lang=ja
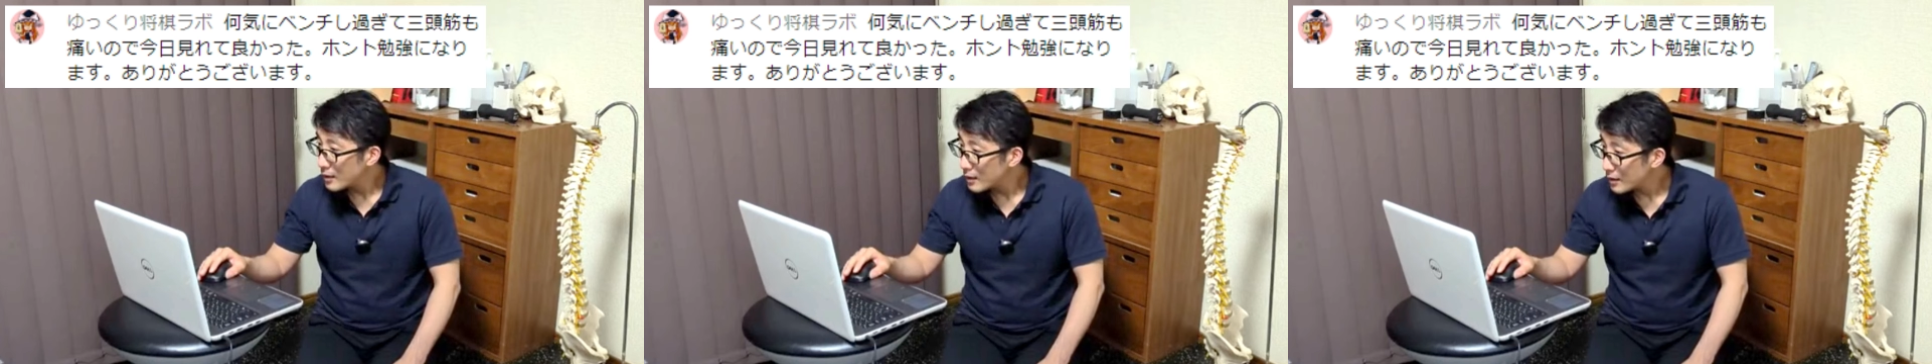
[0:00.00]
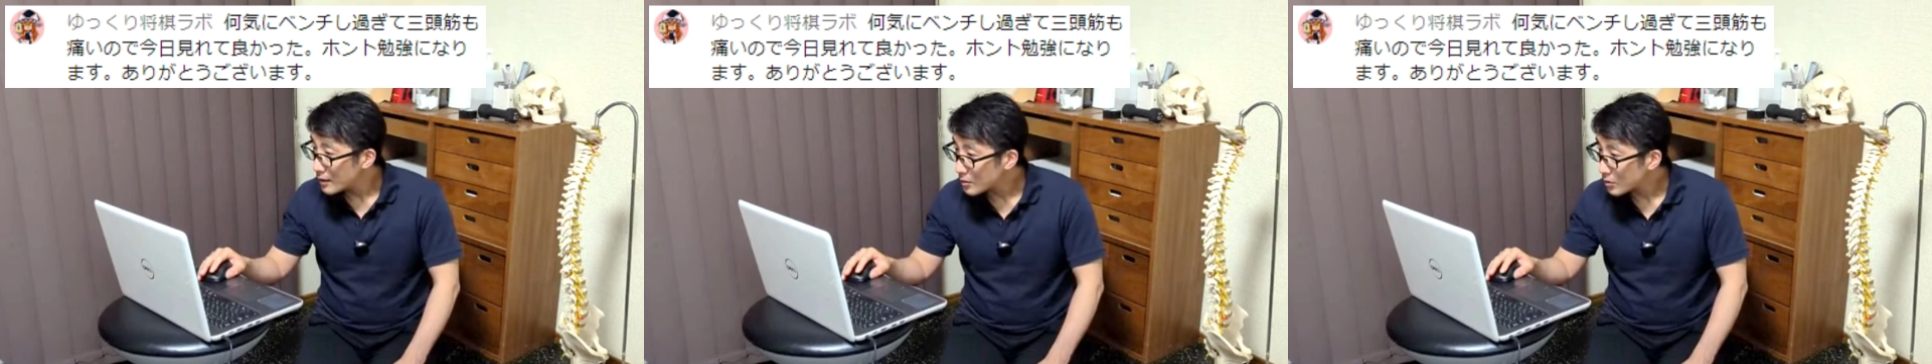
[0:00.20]

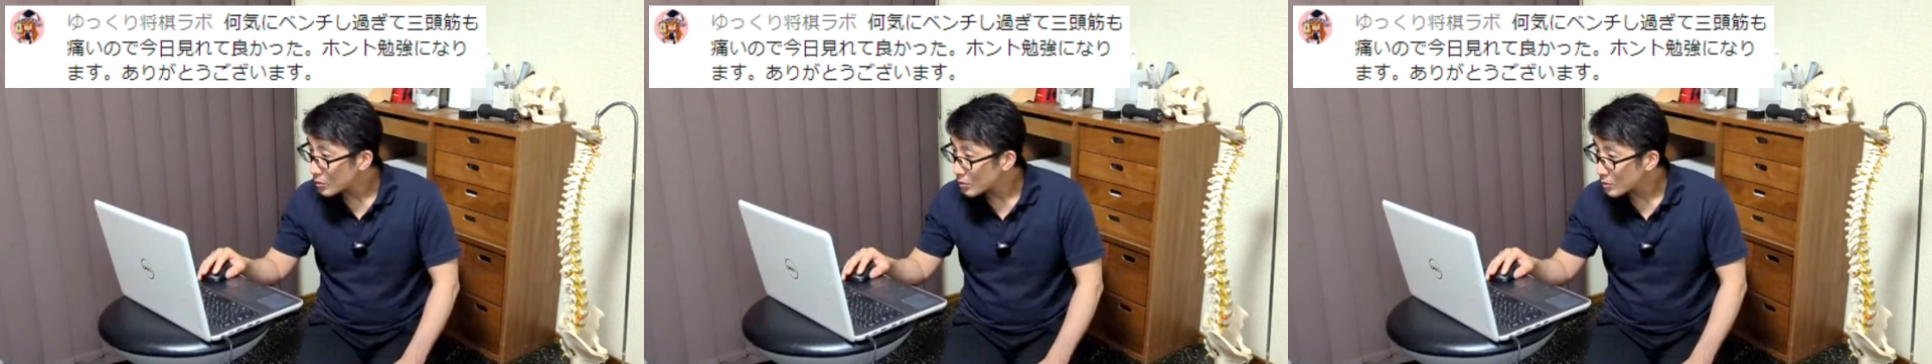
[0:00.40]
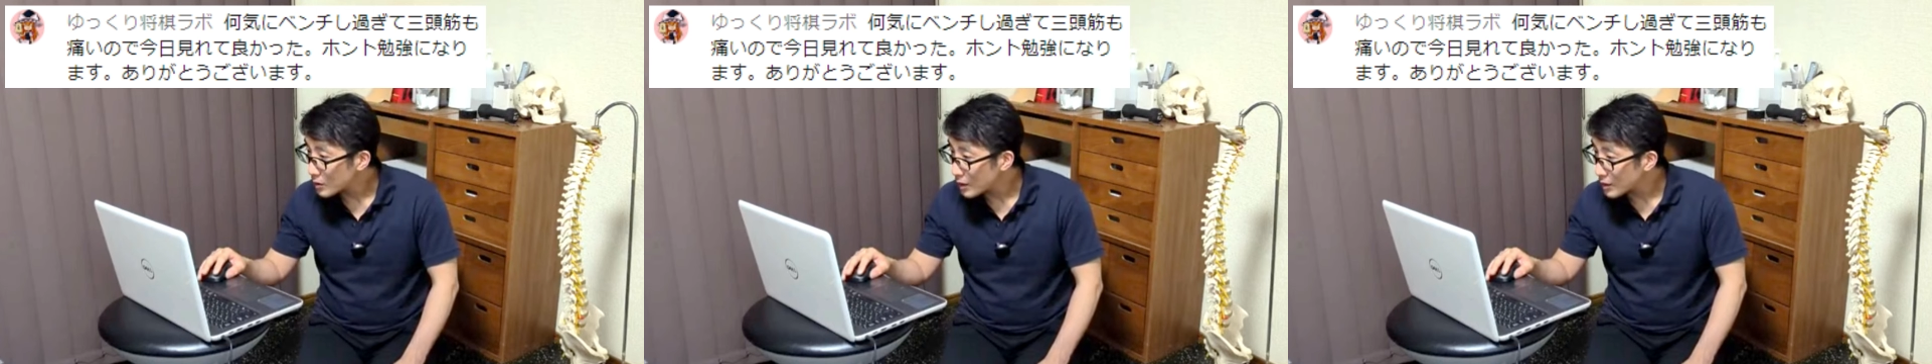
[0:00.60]

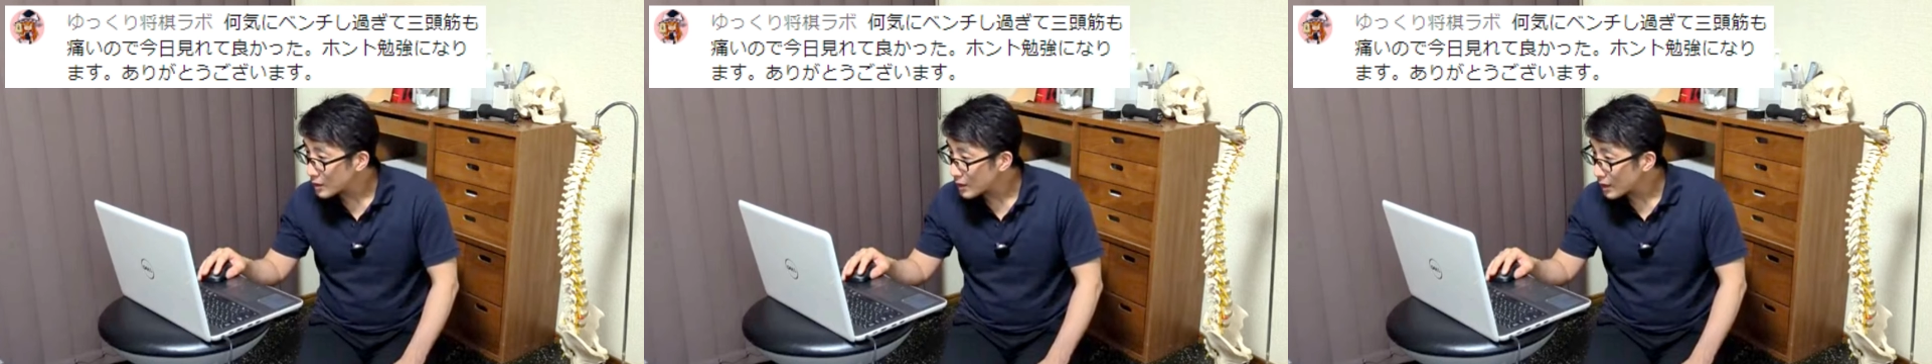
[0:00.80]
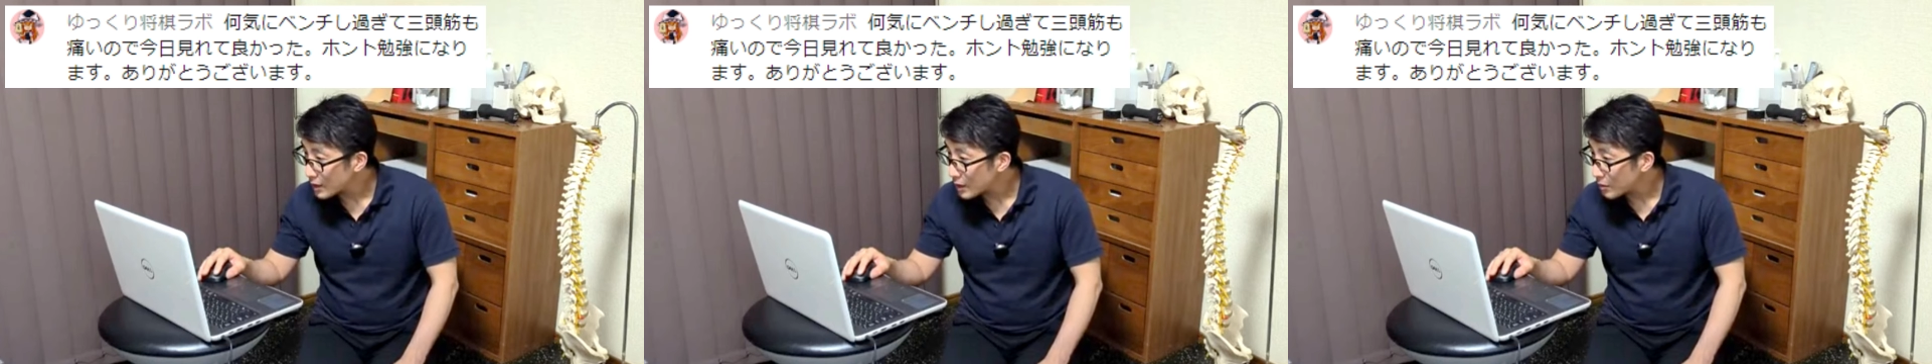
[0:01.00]
何
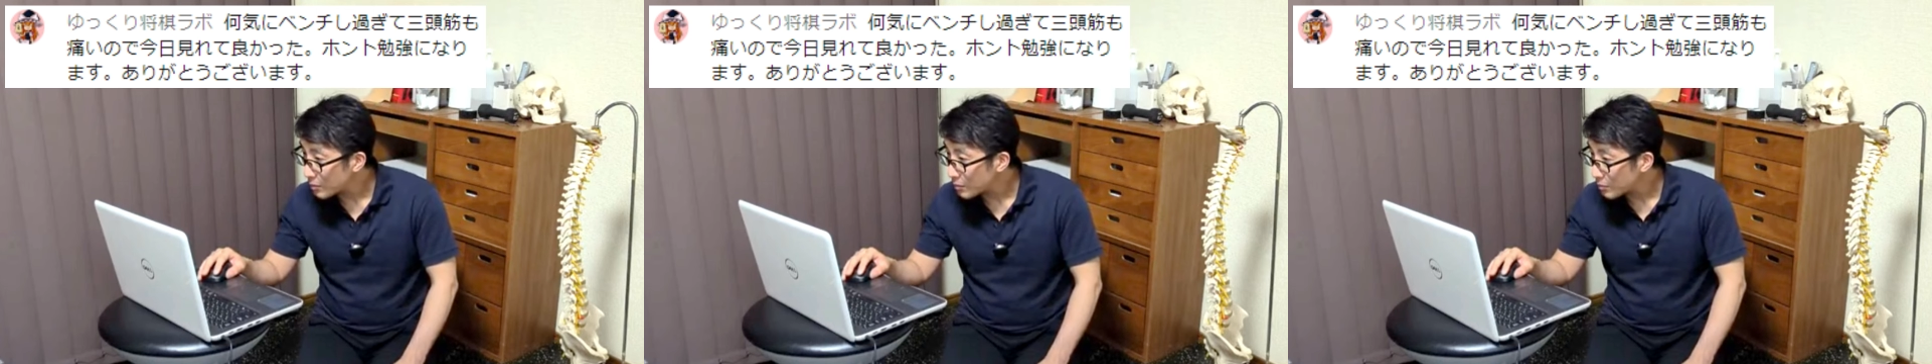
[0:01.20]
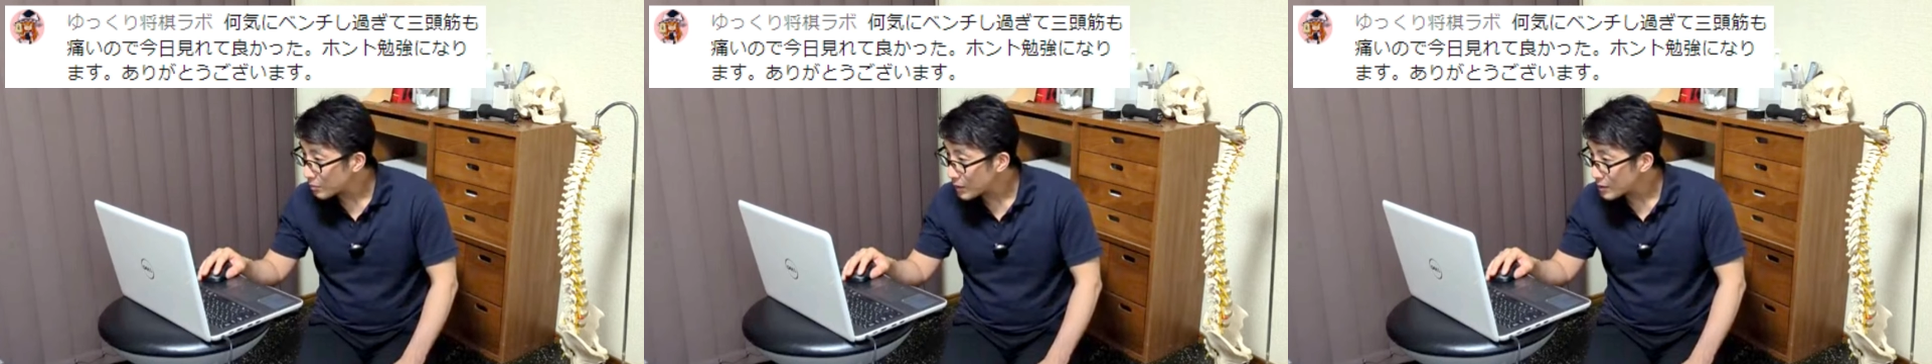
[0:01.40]
気
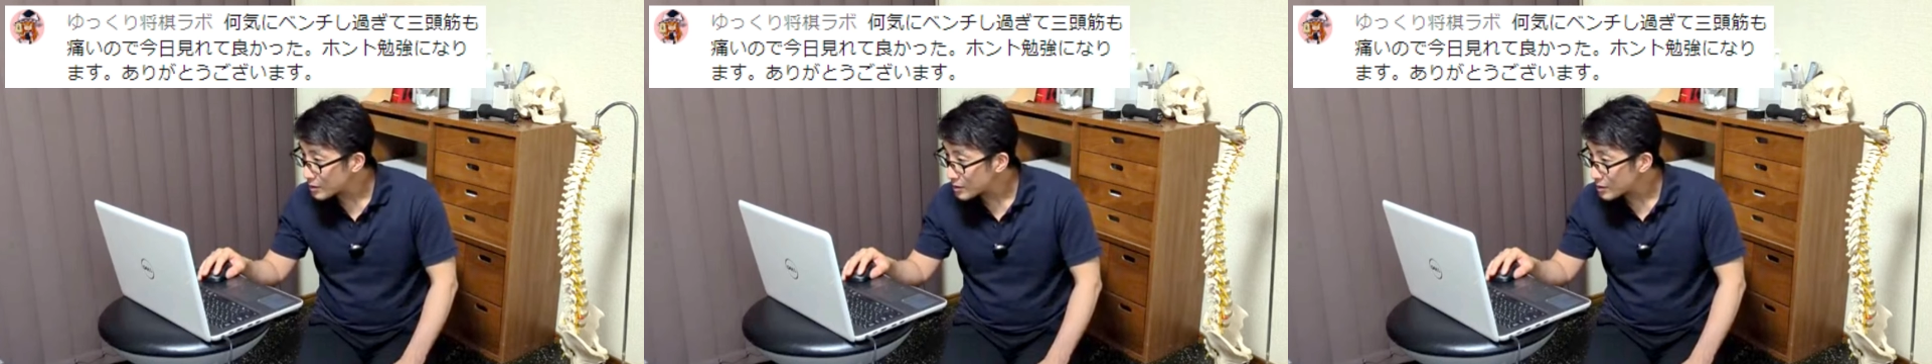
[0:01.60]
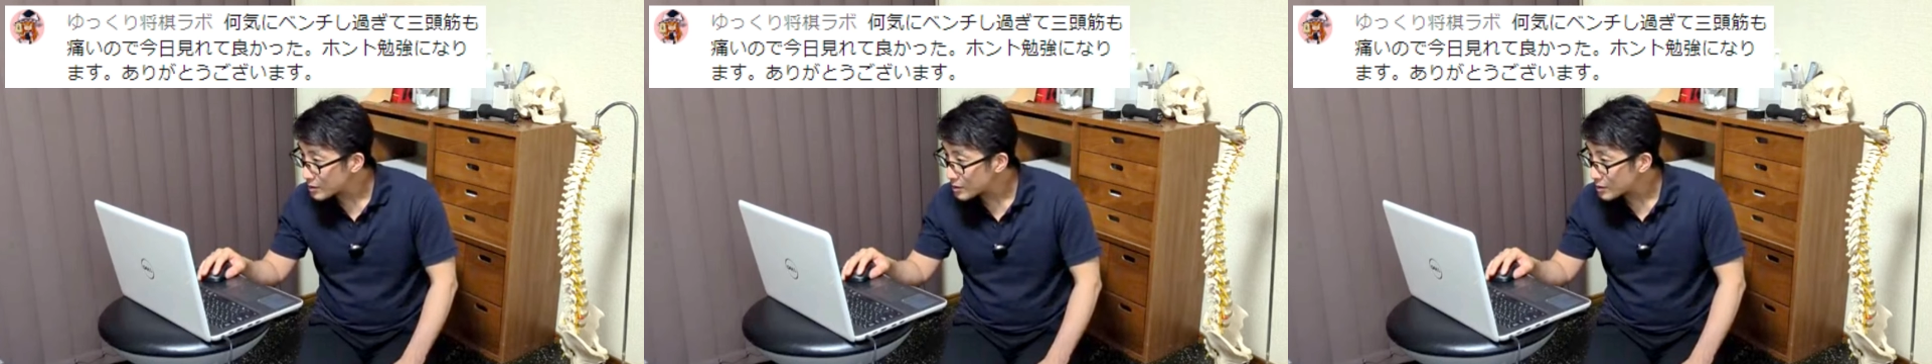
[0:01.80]
に
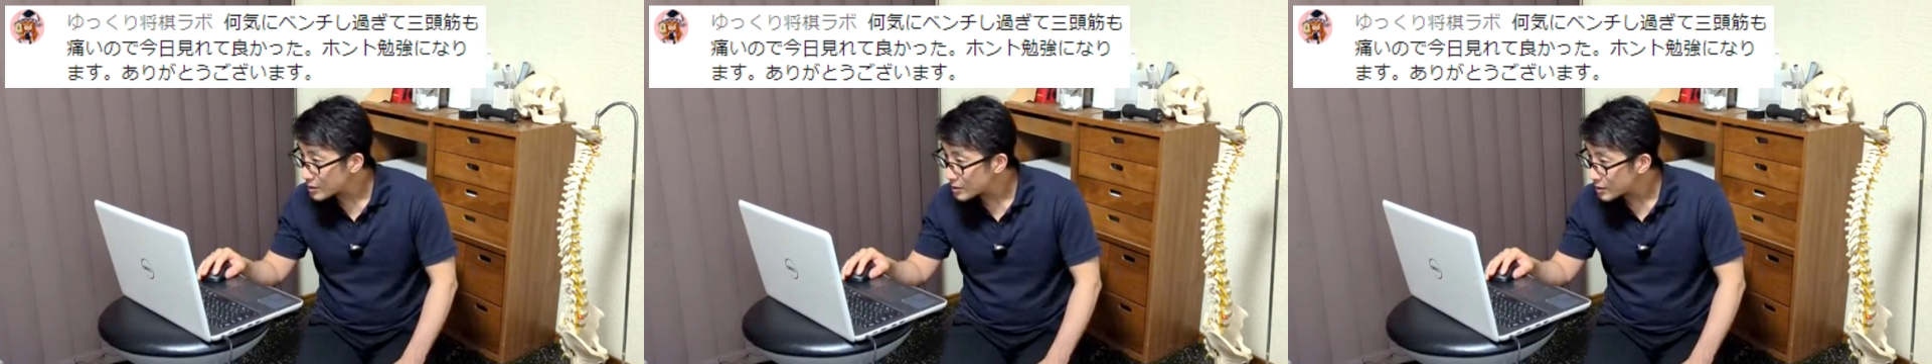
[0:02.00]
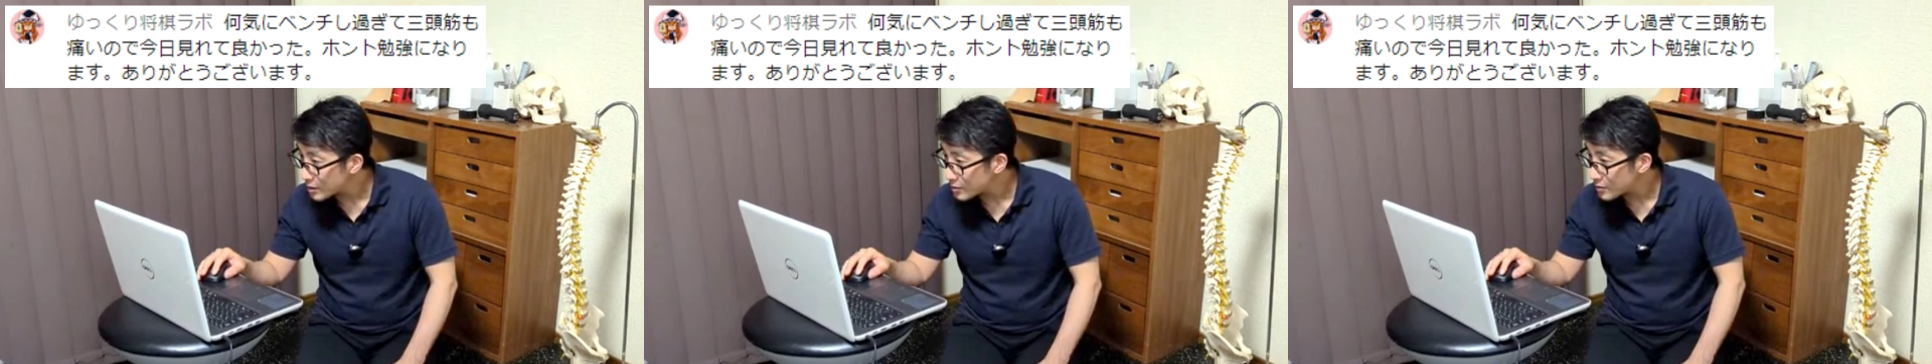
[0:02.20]
ベンチ
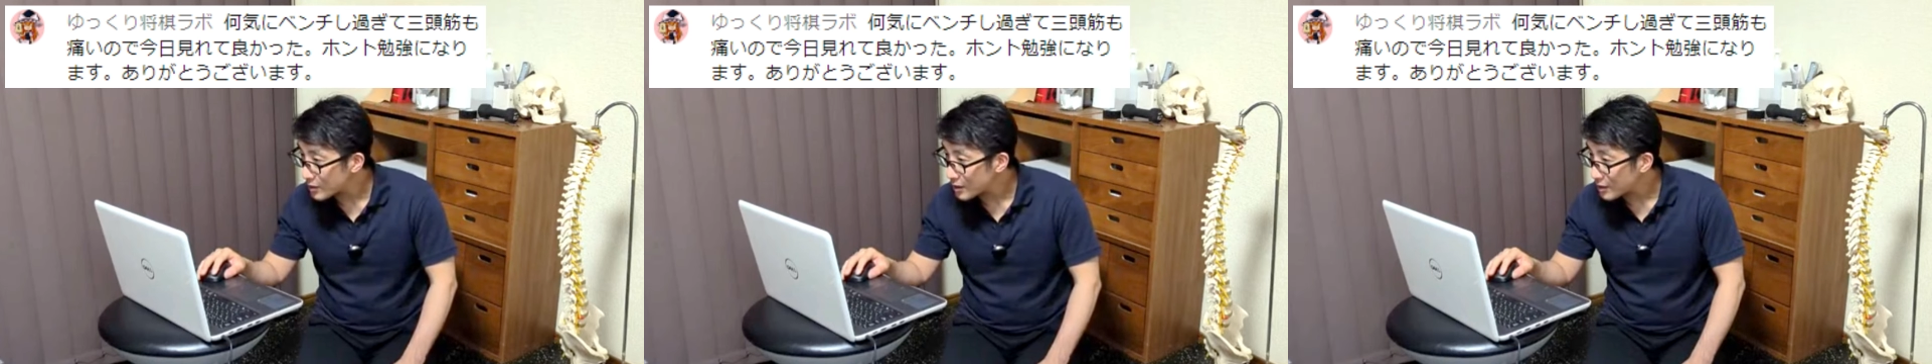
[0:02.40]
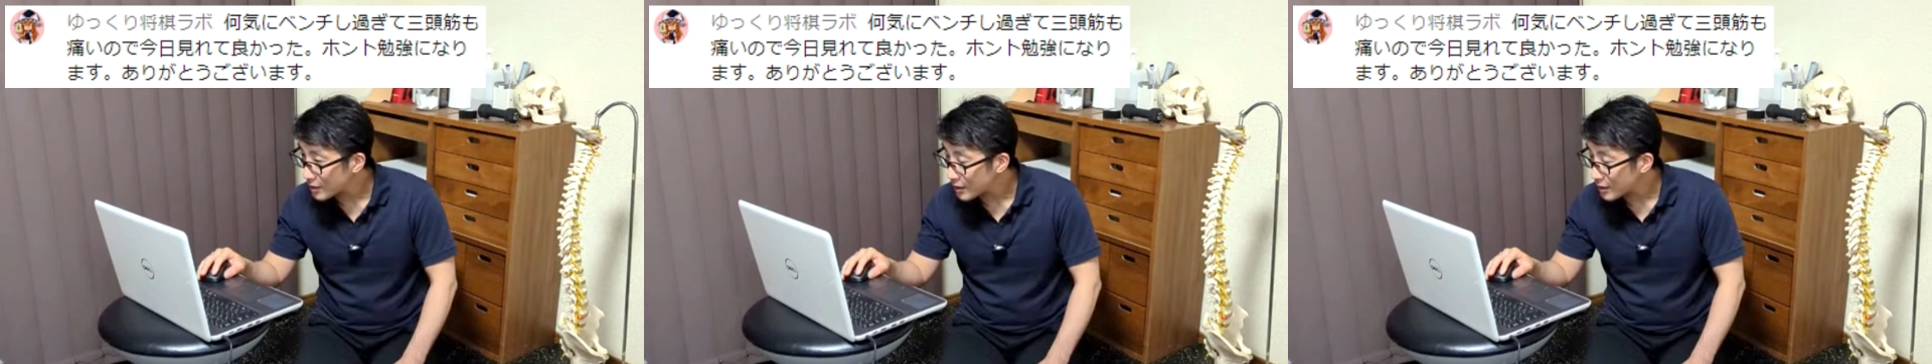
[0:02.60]
しすぎ